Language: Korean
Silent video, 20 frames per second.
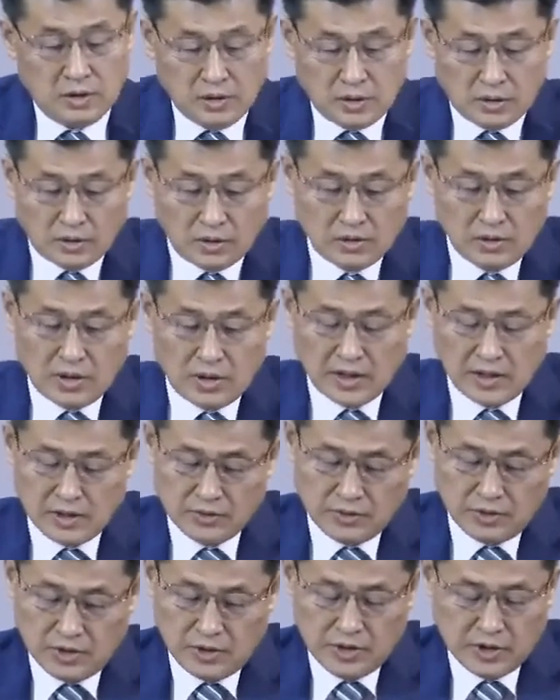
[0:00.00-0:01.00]
오늘날
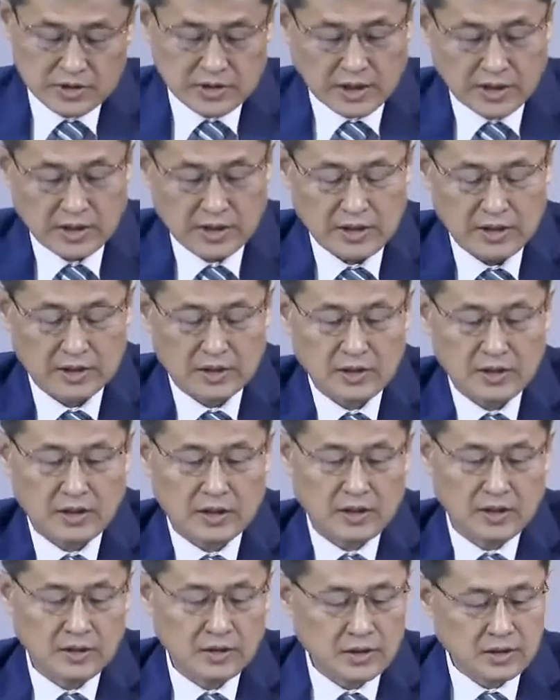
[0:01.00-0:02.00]
우리들이 살아갈
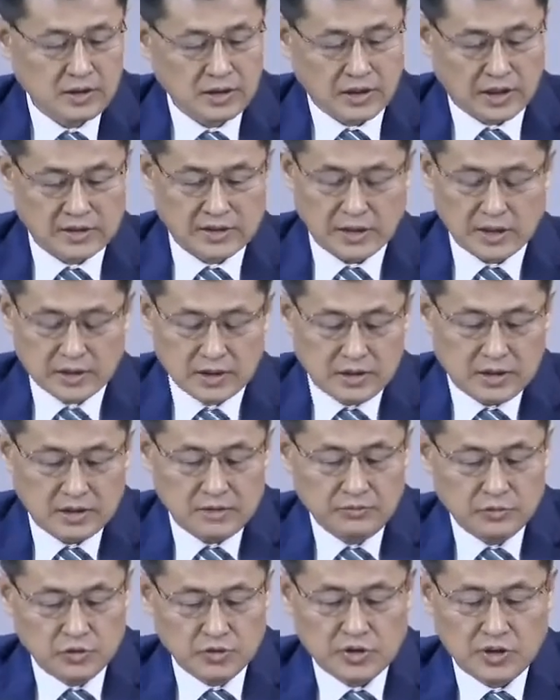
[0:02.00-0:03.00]
때에 가장
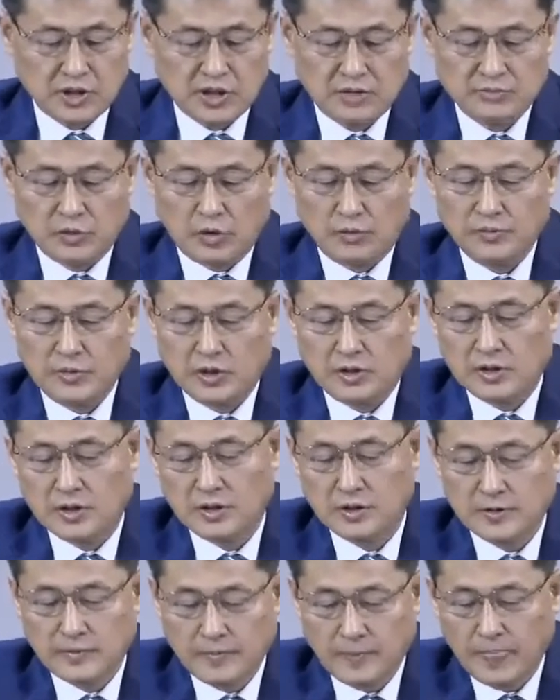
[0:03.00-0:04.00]
큰 문제가 뭡니까?
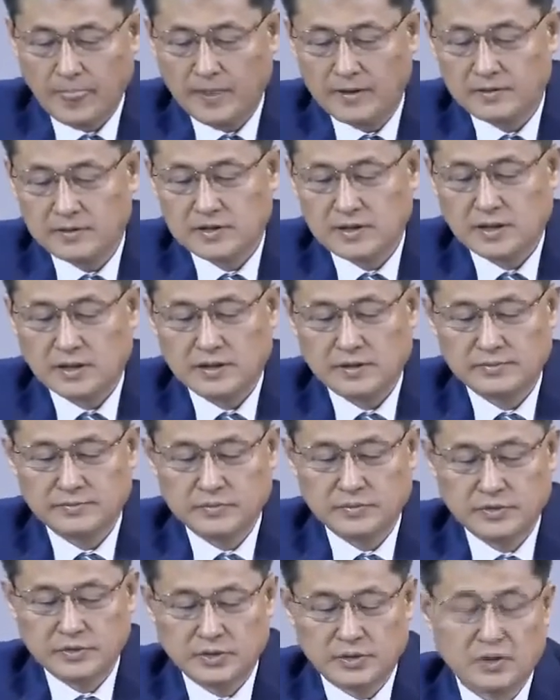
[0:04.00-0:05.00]
자,
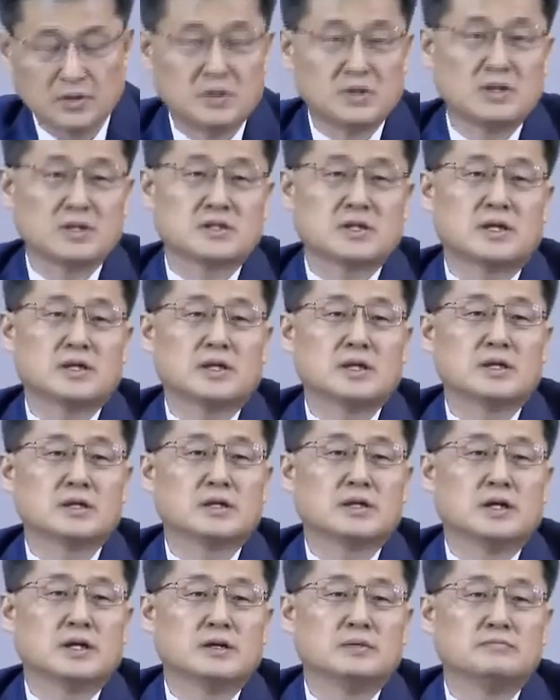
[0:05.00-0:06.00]
어떻게
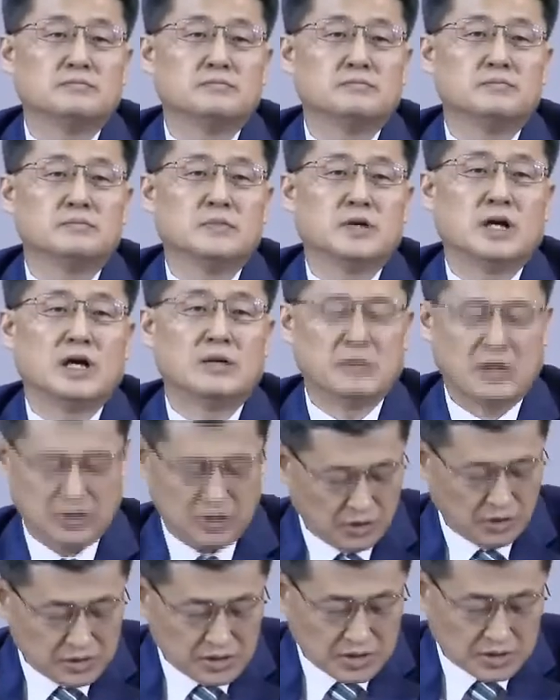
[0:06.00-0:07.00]
살아갈까? 아마
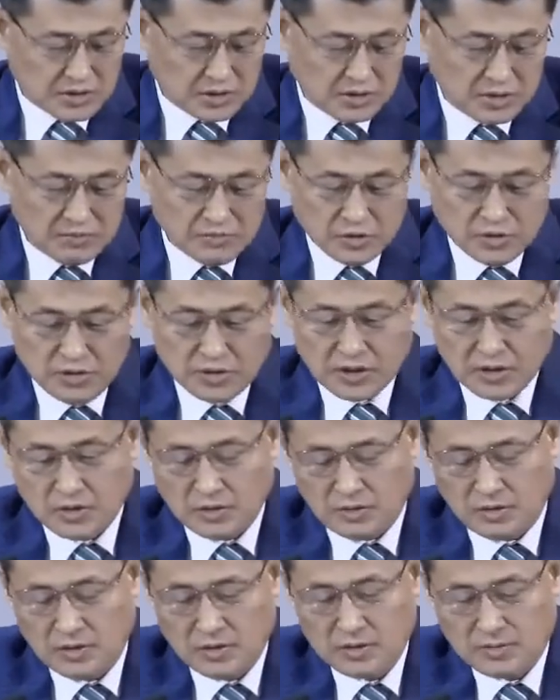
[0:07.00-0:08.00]
경제적인
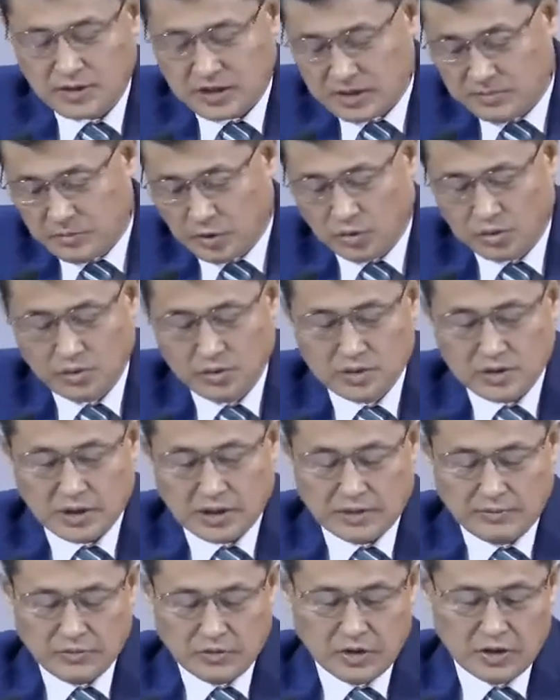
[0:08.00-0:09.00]
문제로 모든
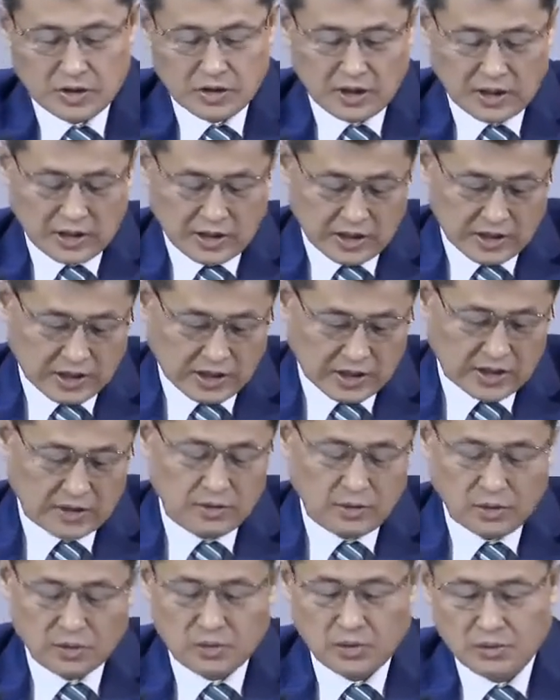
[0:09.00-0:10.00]
사람들이 다
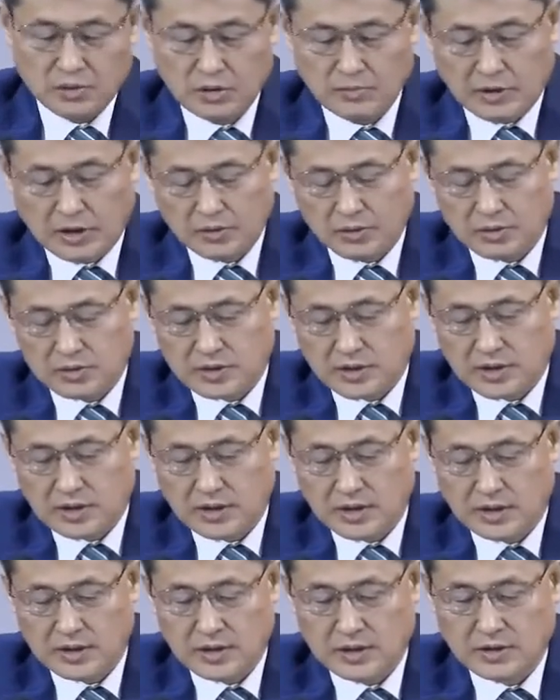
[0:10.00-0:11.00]
고통을 받고
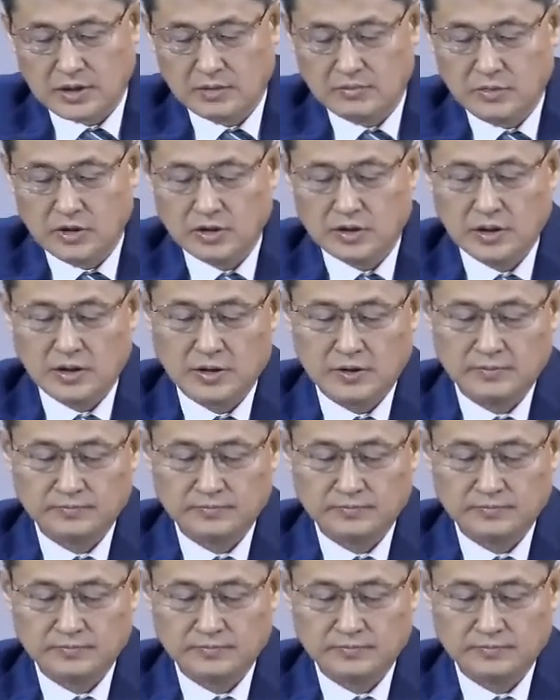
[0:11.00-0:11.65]
살아가게 됩니다.